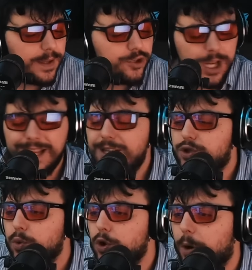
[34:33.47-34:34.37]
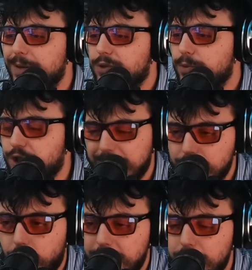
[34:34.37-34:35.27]
Cioè il suo nome, cioè
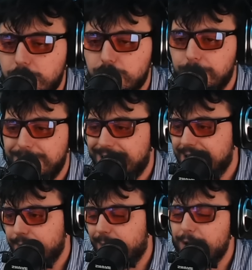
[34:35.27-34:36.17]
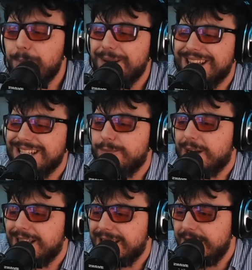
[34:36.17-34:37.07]
noi, il nostro obiettivo, ma non perché siamo
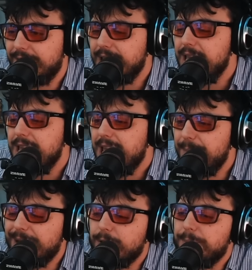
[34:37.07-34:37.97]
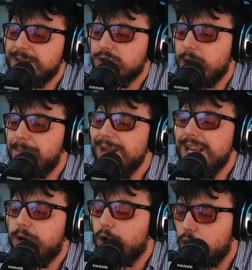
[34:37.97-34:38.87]
cattivi, è perché è una persona
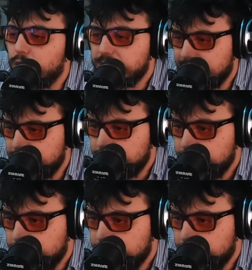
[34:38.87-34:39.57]
pericolosa.